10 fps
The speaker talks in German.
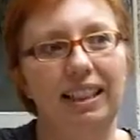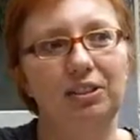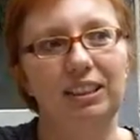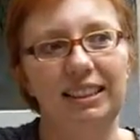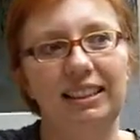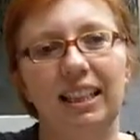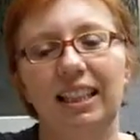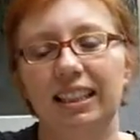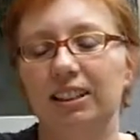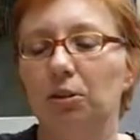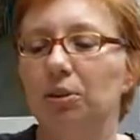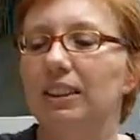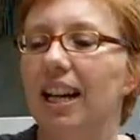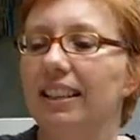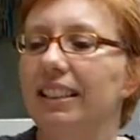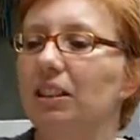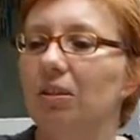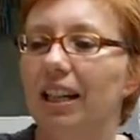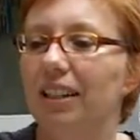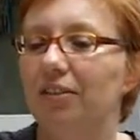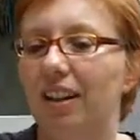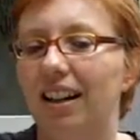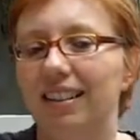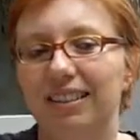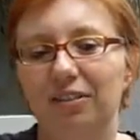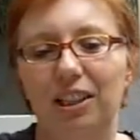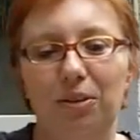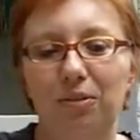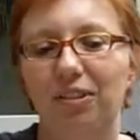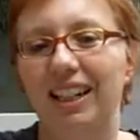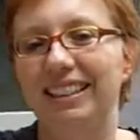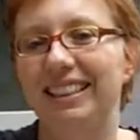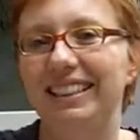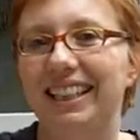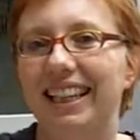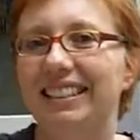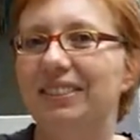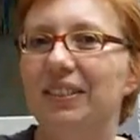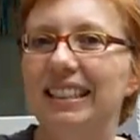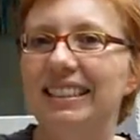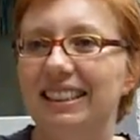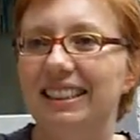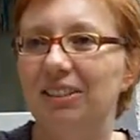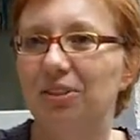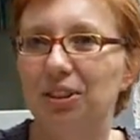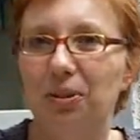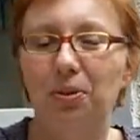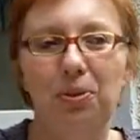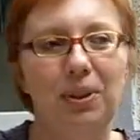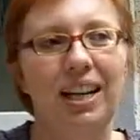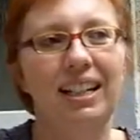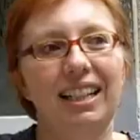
Also es ist, ist sozusagen nicht nur einfach äh, Frauenfeindlichkeit gewesen, dass unsere Kultur